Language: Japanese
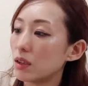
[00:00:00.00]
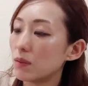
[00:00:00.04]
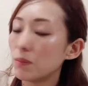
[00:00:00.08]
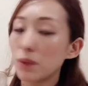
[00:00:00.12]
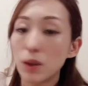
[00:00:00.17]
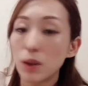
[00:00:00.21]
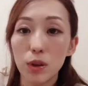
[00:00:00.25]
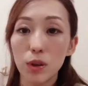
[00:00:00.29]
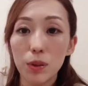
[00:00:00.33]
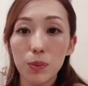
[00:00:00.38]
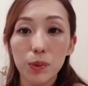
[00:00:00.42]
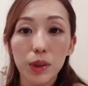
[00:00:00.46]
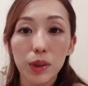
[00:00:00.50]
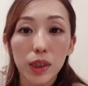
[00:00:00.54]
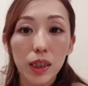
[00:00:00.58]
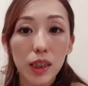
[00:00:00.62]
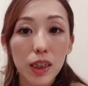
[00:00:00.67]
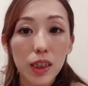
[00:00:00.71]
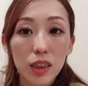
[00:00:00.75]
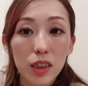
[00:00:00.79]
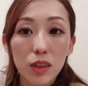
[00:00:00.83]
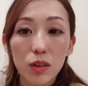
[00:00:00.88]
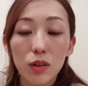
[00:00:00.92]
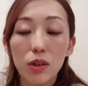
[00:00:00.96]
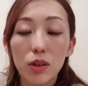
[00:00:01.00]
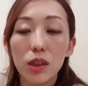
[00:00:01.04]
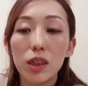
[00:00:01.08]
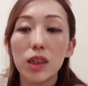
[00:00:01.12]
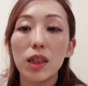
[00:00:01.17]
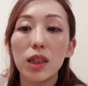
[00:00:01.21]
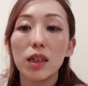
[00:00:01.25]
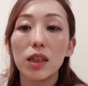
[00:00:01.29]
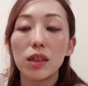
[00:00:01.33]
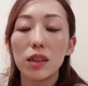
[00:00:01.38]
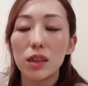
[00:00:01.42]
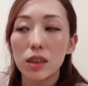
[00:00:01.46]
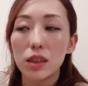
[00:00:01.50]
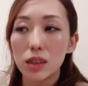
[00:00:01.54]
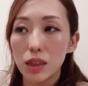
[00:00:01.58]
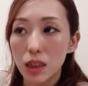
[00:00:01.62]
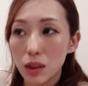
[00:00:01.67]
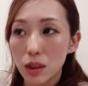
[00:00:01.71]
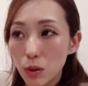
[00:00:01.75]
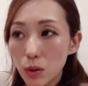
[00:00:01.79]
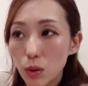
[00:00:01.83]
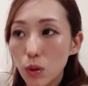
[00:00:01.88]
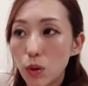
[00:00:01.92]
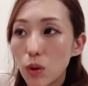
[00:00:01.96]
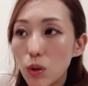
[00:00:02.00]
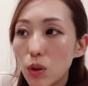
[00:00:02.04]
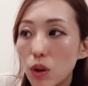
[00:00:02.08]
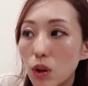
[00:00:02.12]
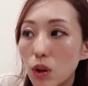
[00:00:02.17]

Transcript: まあ、これも人気商品なんですけど